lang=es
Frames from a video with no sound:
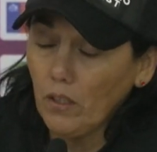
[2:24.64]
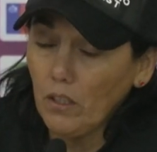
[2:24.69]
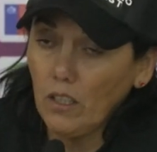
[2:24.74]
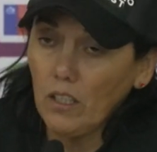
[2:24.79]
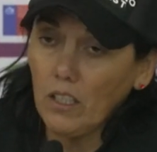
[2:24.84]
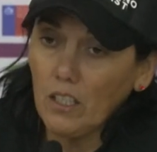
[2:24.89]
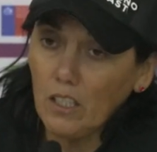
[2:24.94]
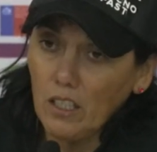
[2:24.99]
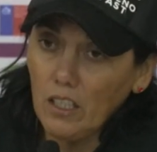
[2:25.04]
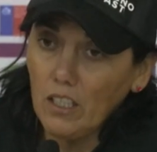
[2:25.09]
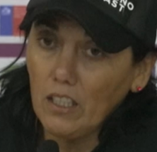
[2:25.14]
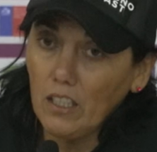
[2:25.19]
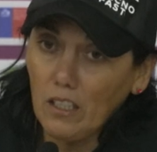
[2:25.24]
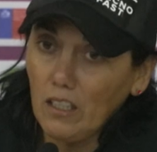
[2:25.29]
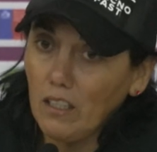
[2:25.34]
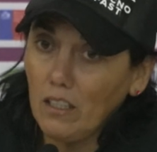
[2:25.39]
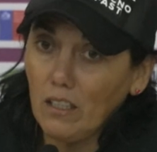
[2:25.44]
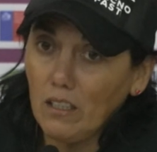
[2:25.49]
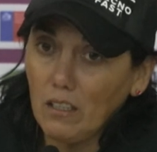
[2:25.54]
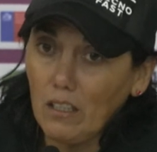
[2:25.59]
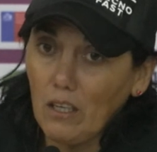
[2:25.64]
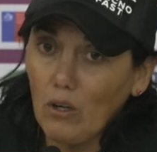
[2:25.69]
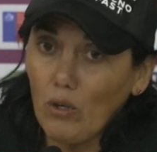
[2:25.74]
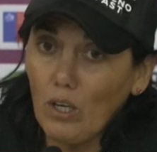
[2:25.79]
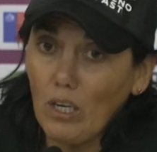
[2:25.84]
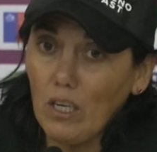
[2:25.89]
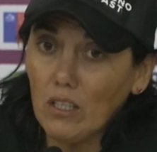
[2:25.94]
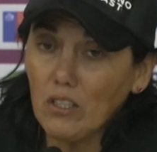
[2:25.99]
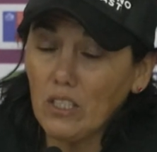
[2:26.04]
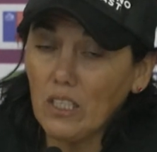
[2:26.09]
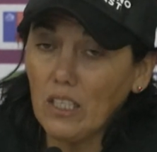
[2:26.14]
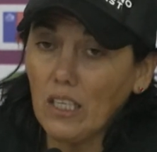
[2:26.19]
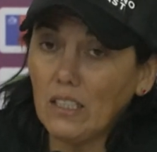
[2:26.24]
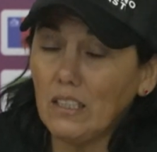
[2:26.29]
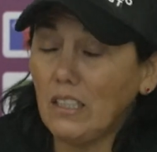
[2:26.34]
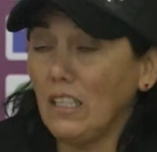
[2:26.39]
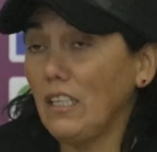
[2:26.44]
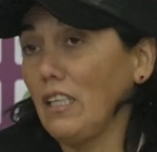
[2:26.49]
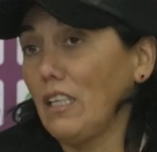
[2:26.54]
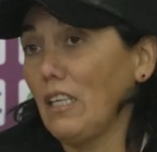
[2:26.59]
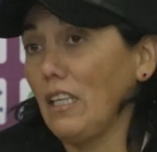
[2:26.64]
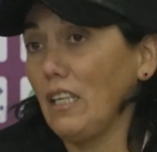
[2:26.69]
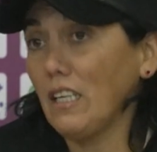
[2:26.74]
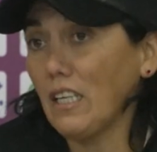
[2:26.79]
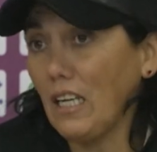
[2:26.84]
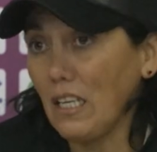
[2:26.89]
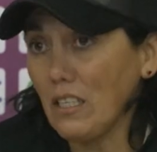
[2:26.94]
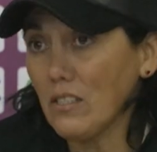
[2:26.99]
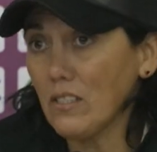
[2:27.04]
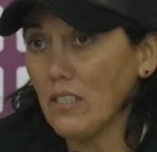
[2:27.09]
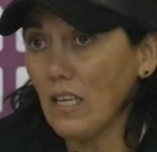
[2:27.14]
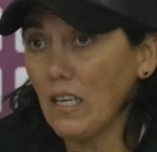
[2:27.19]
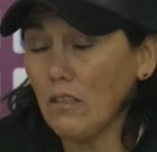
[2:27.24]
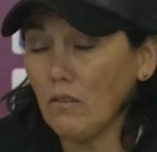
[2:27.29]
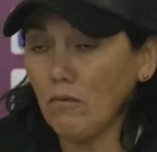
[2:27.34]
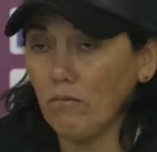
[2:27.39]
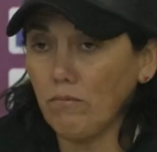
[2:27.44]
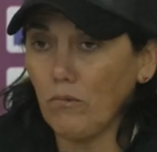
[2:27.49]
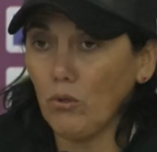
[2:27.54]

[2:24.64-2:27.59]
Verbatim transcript: y, y, ahora las chicas tienen que descansar.